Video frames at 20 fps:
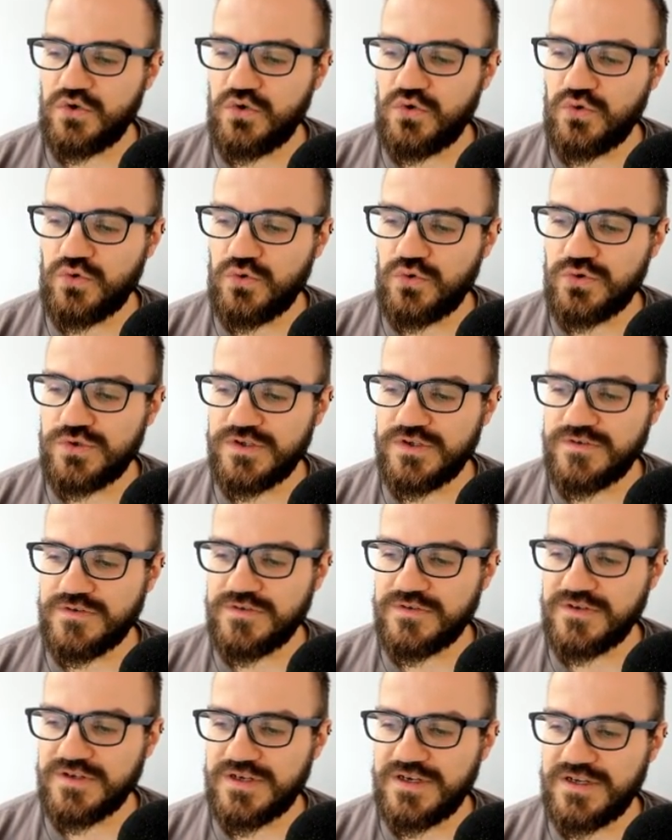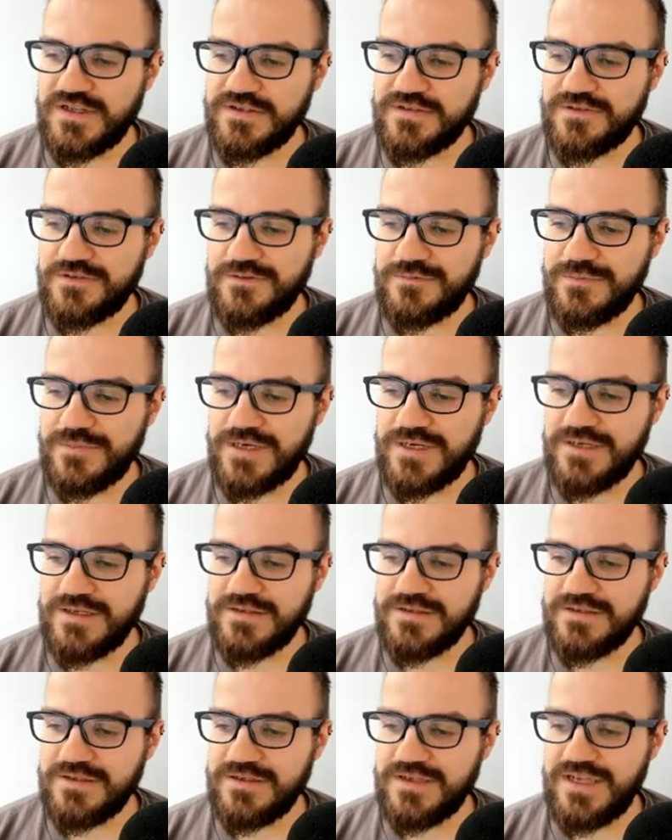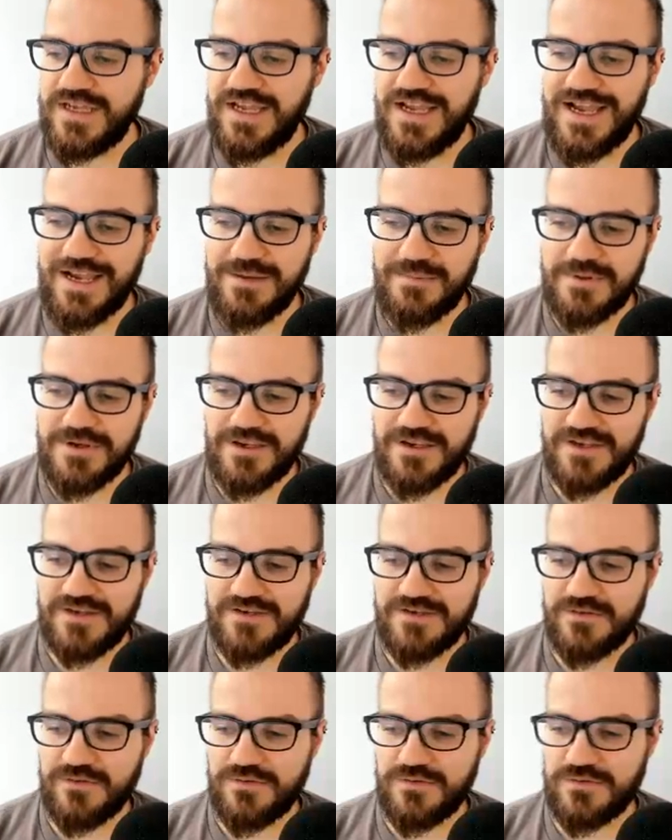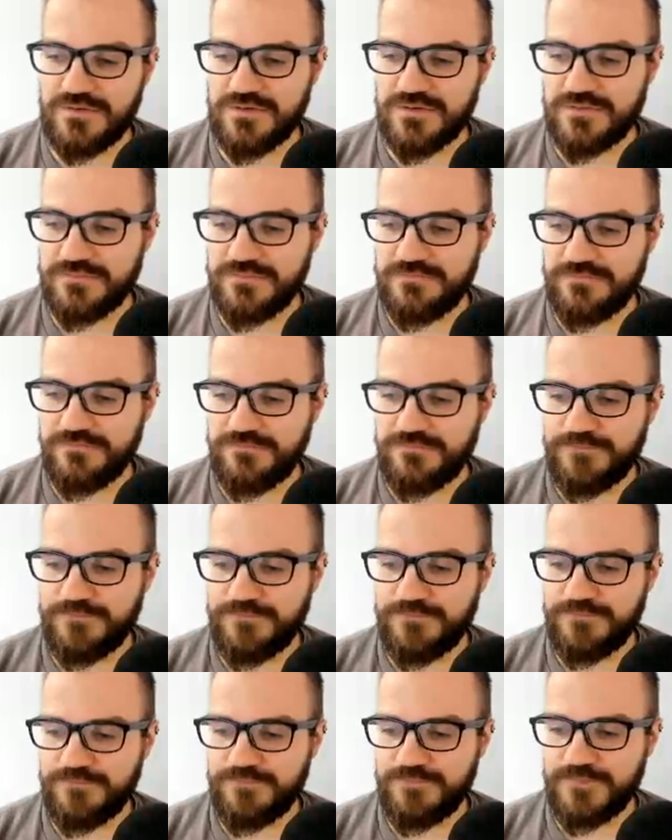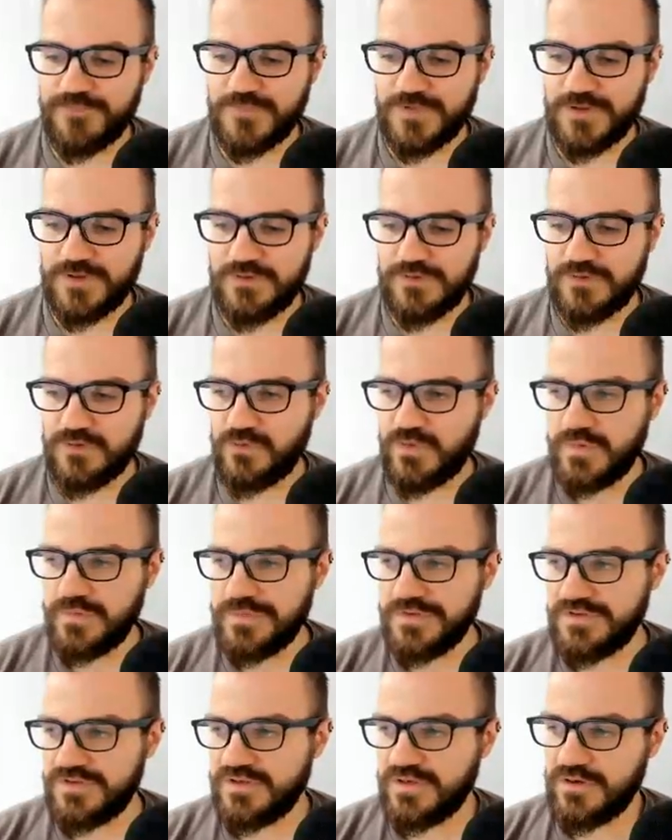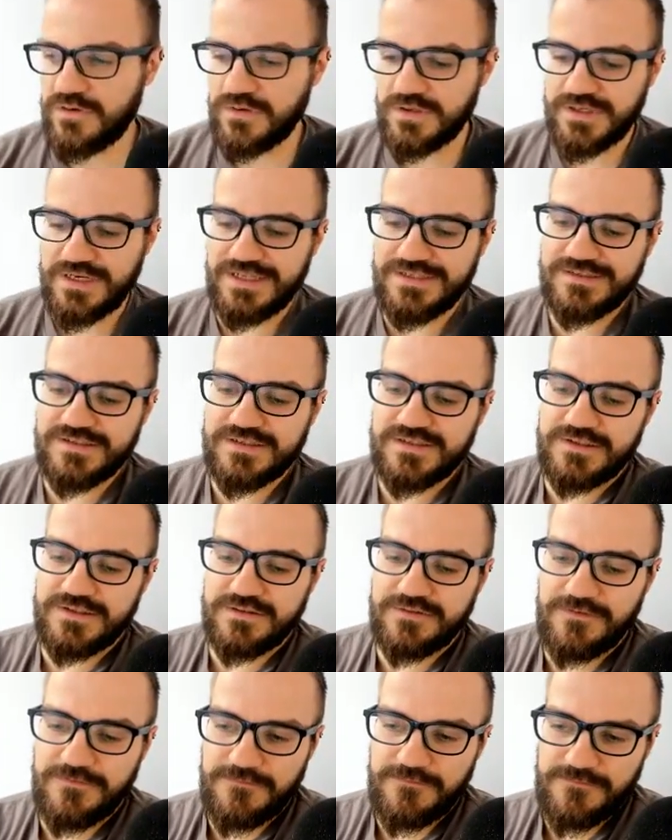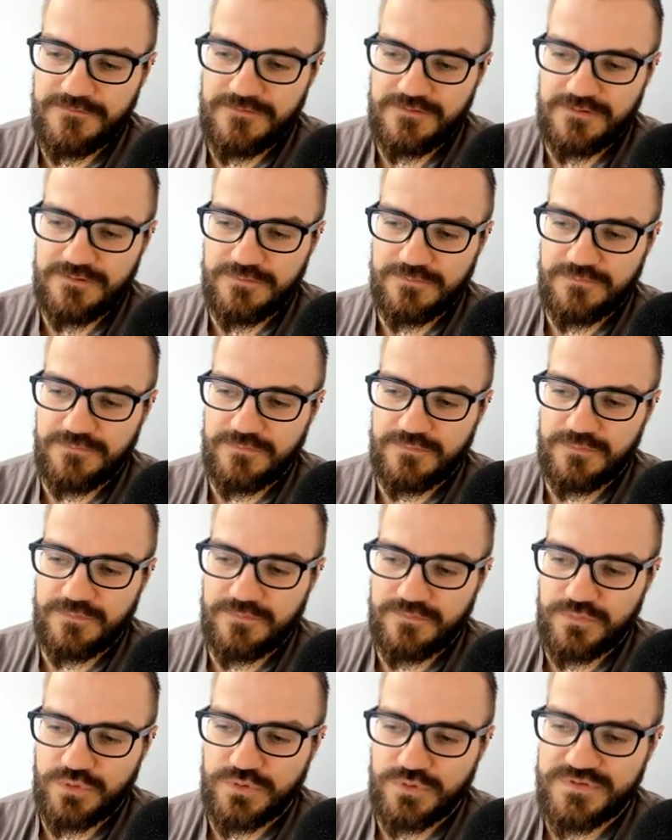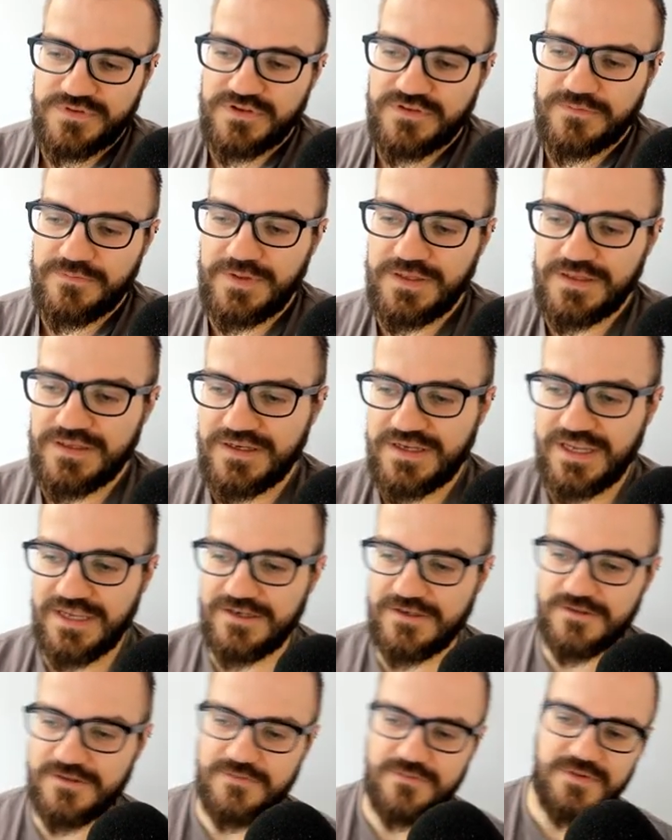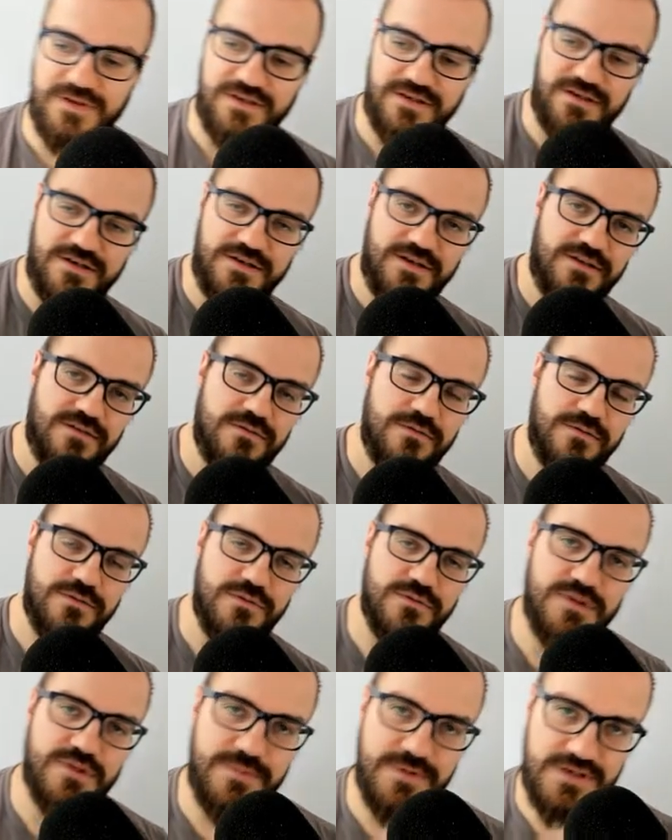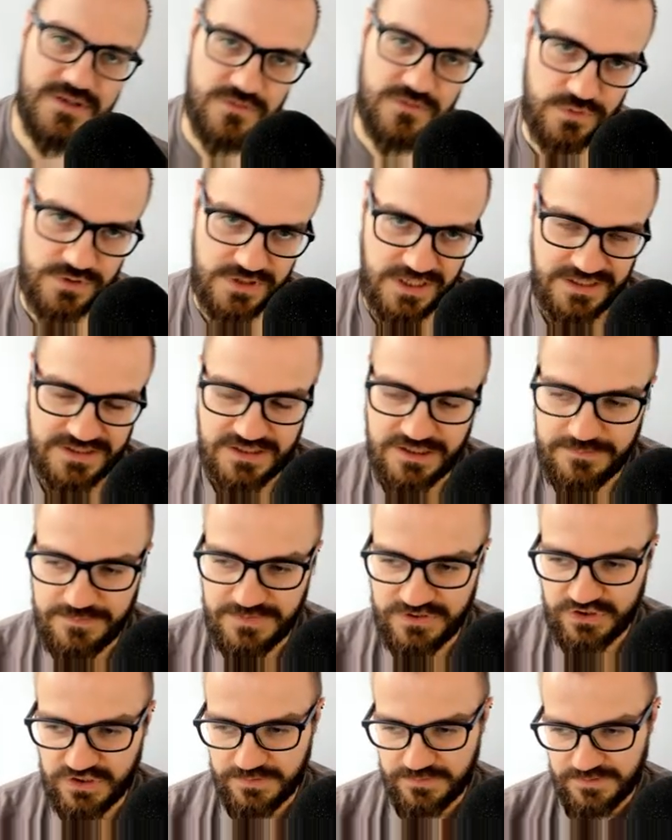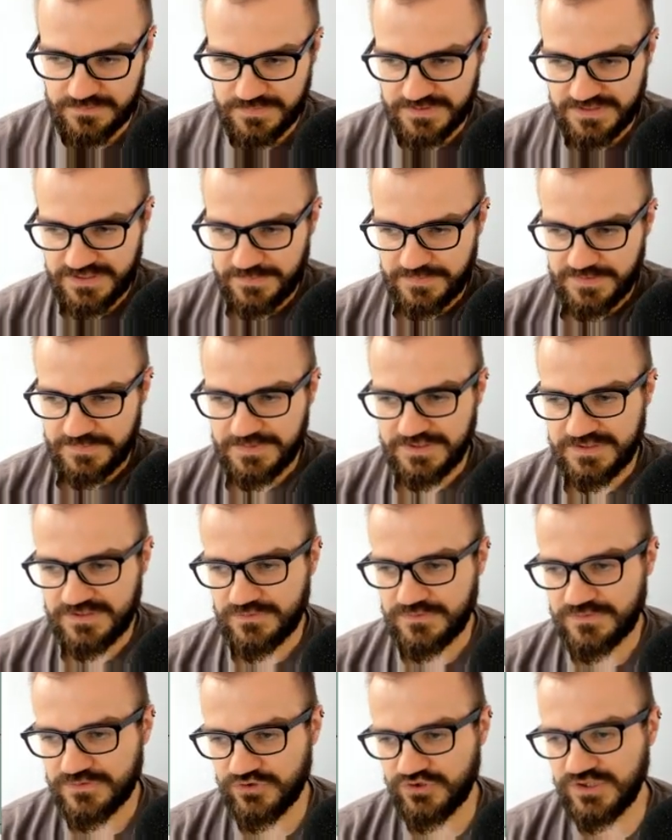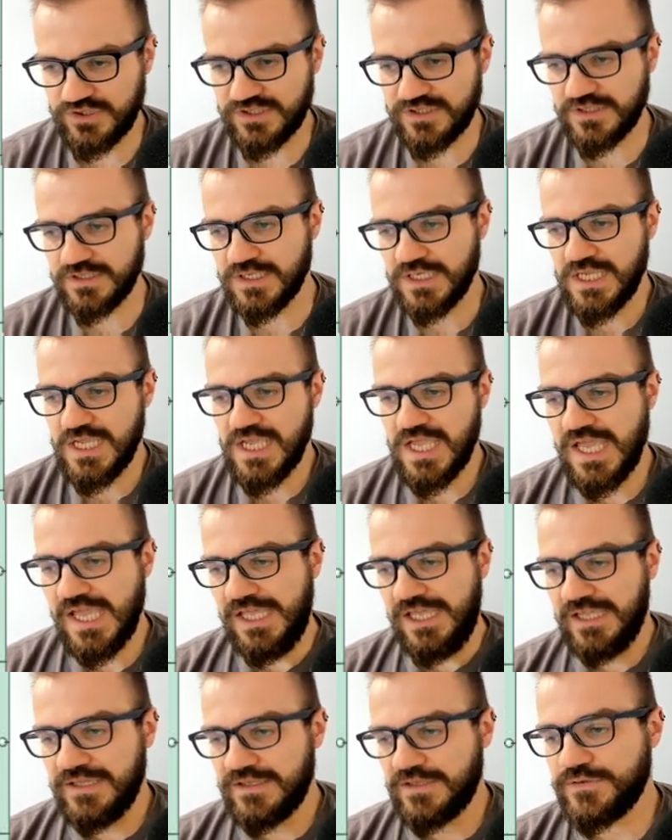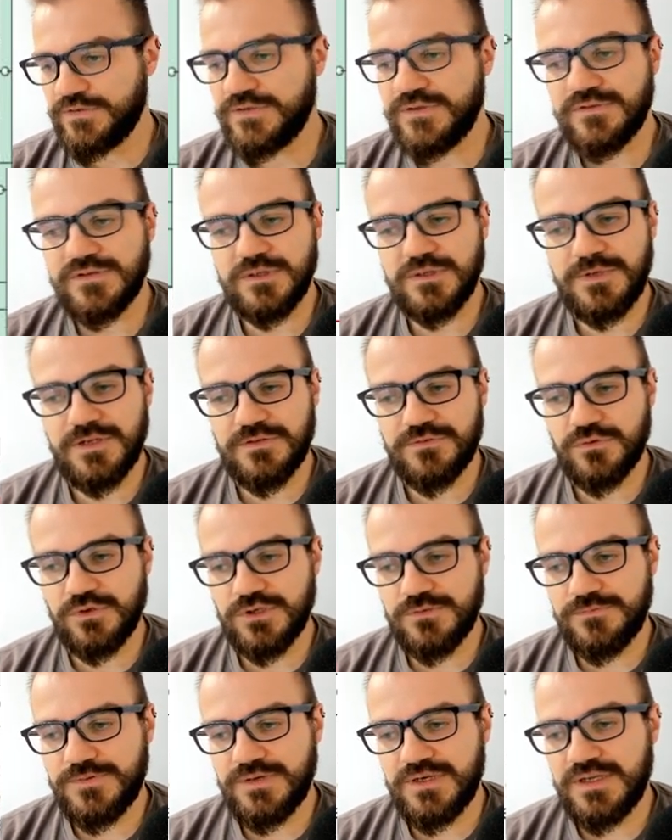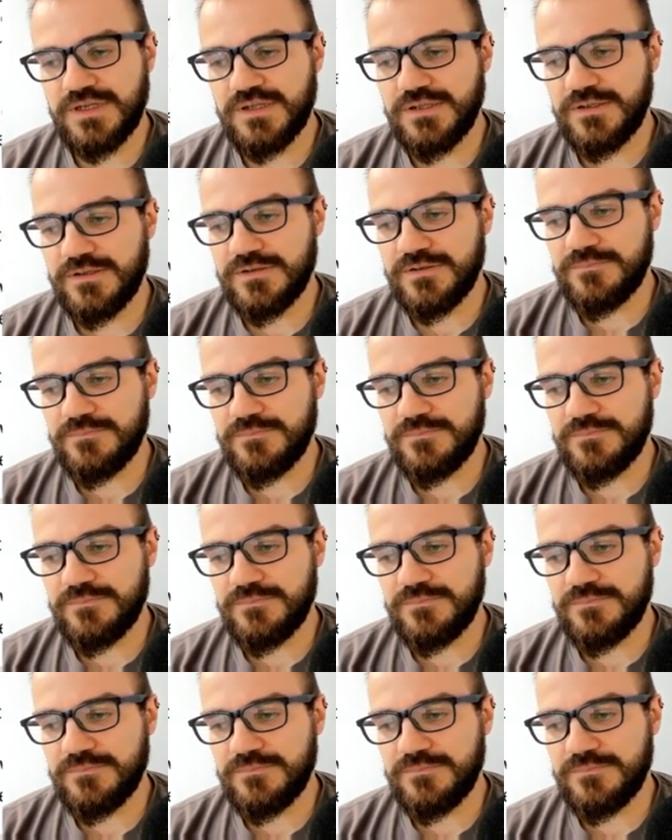und es ist eine ganz normale Abrechnung, so wie man sie auch in anderen ähm, Prozesswelten kennt, wie in der Netznutzungsabrechnung oder anderen Messstellenbetriebsabrechnungsgeschichten. Das ist jetzt eben der Sonderfall